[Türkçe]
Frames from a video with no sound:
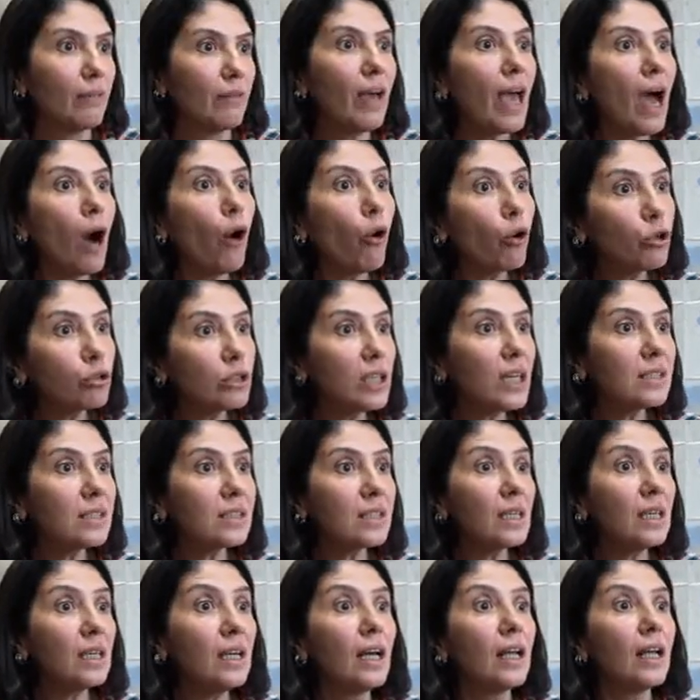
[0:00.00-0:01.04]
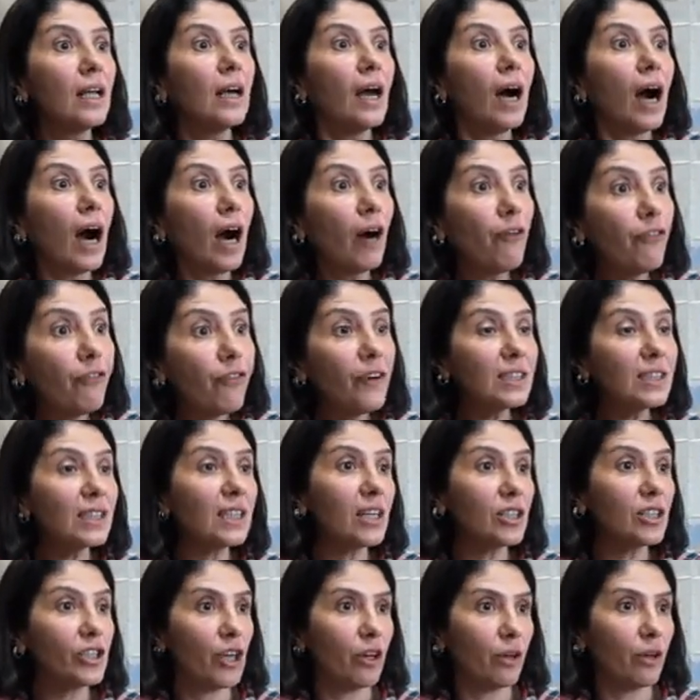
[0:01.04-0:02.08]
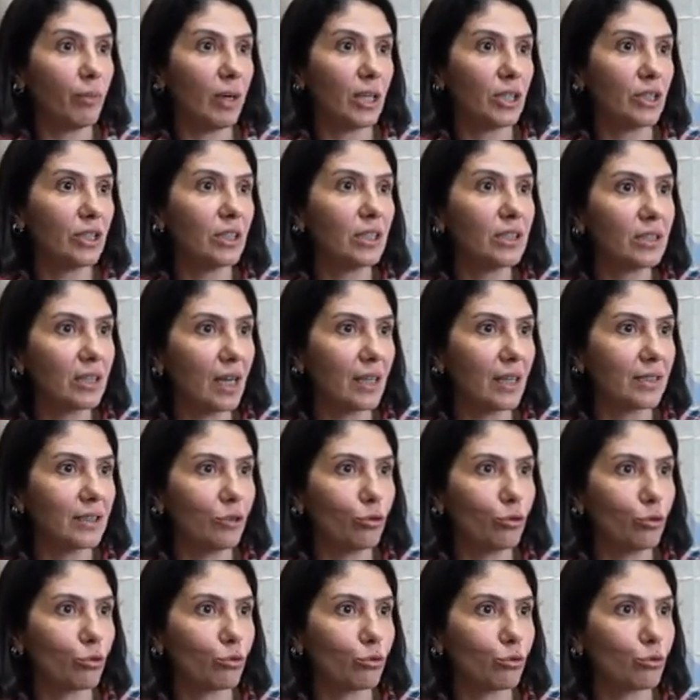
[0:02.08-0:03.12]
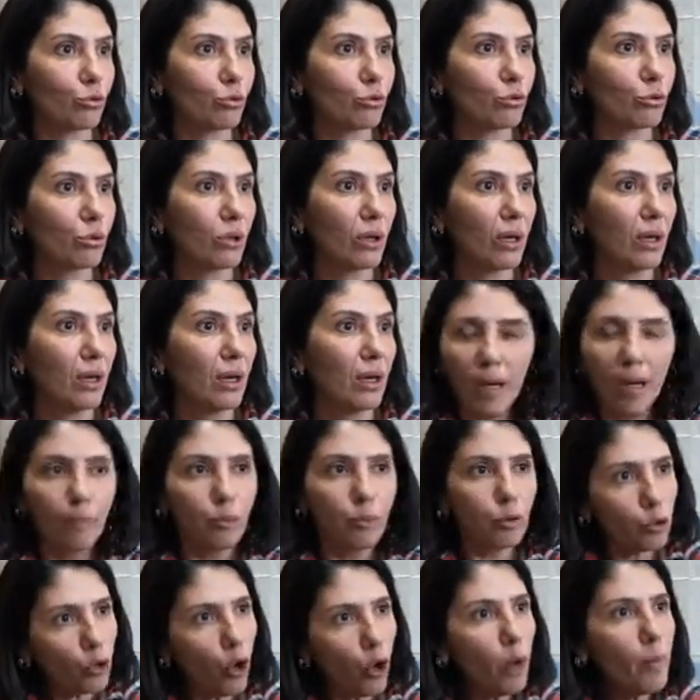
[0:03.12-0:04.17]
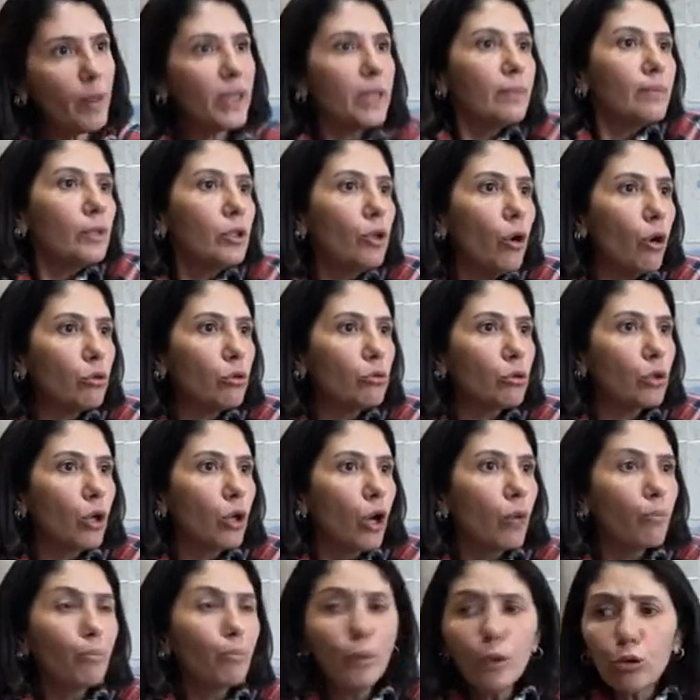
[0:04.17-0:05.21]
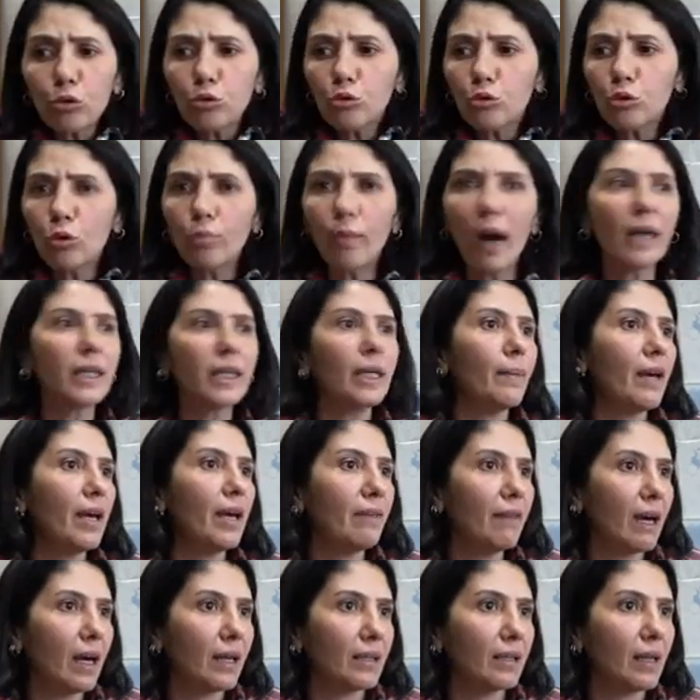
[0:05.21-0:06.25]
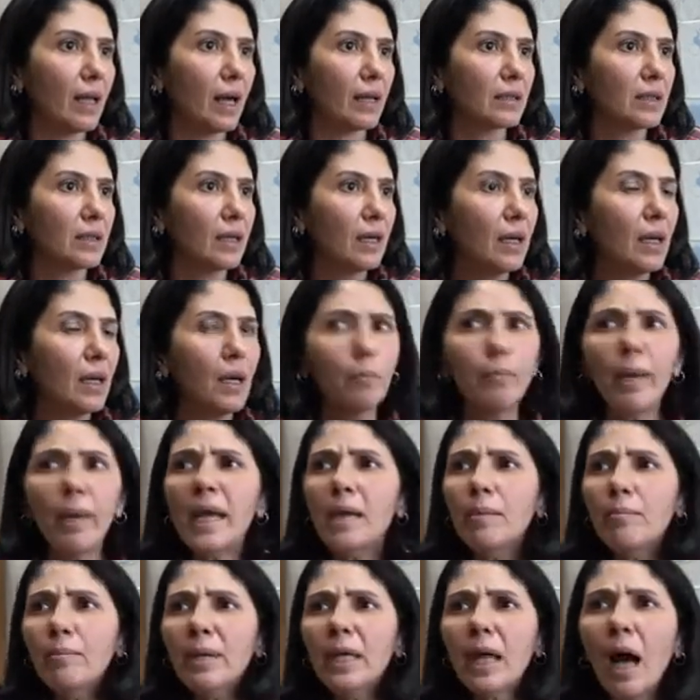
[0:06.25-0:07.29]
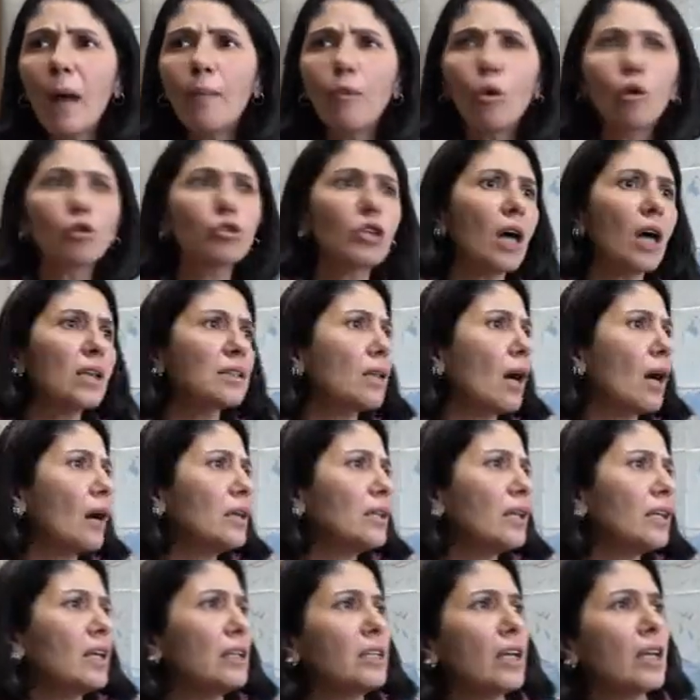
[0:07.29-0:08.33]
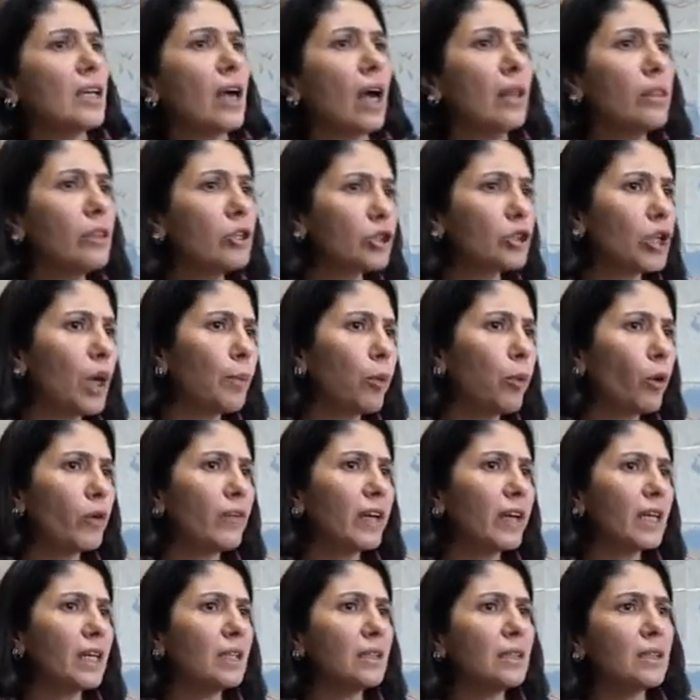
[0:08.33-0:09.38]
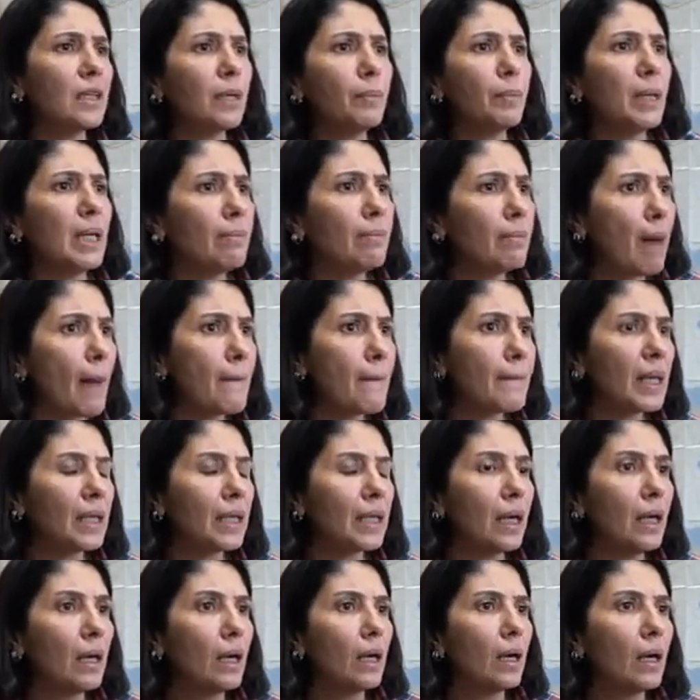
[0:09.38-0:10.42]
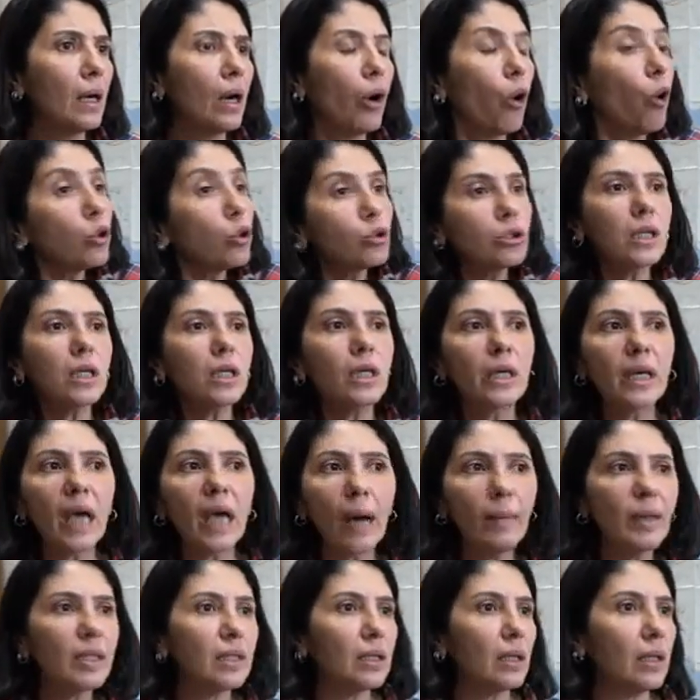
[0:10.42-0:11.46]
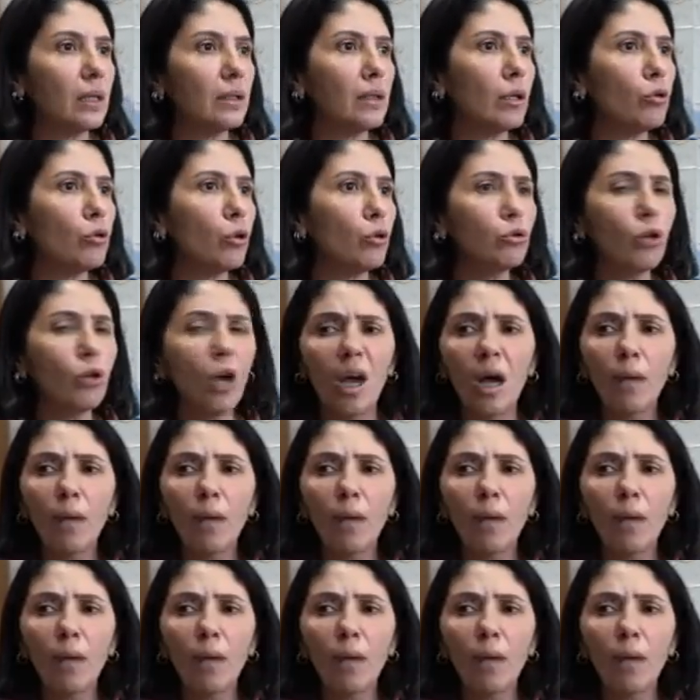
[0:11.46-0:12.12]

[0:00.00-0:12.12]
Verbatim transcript: Veya orta hasara hafif hasara çevirmek için itiraz ediyorsunuz. Bunu görmedik mi? Gördük. Bir sürü mahkemeye verdiler. Benim binam orta hasarlı değil de yanlış rapor verildi de bilmem ne de. Ortalık kıyamet alanına döndü.